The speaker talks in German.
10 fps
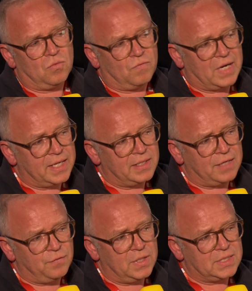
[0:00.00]
Weil
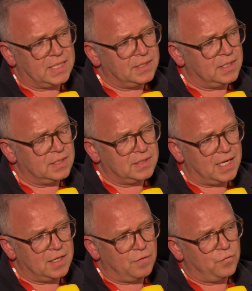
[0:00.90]
Netflix hatte ja das
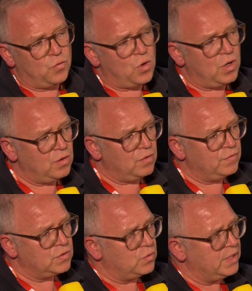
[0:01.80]
Jahr davor
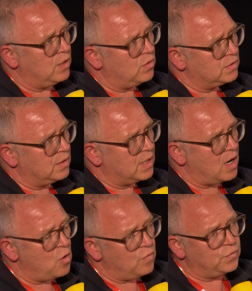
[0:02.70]
irgendwie so Icarus
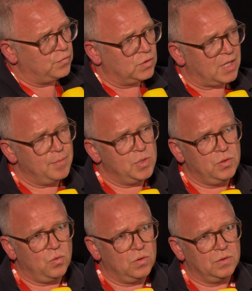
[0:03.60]
gekauft für 3
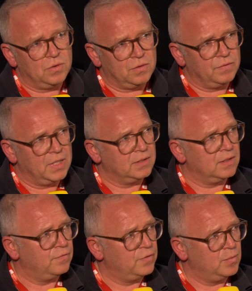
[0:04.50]
Millionen, irgendwie hat
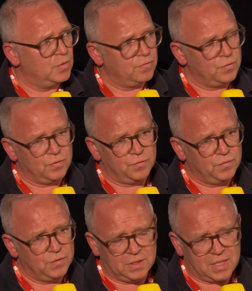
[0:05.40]
er Filme für
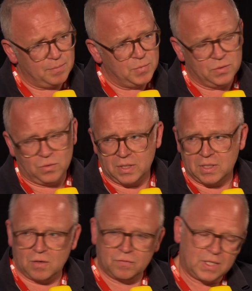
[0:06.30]
4,5 Millionen
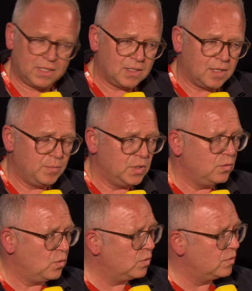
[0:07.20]
gekauft, 1,5
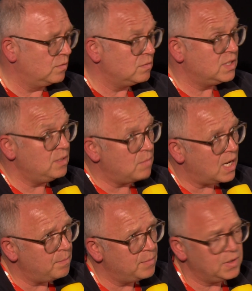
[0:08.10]
Millionen,
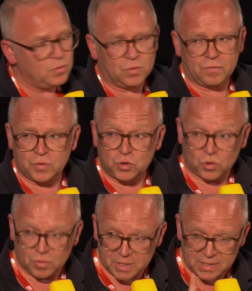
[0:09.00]
7,5 Millionen für einen
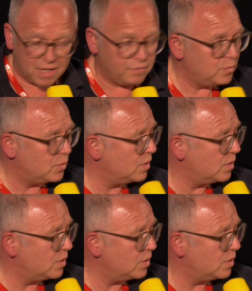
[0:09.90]
Dokumentarfilm,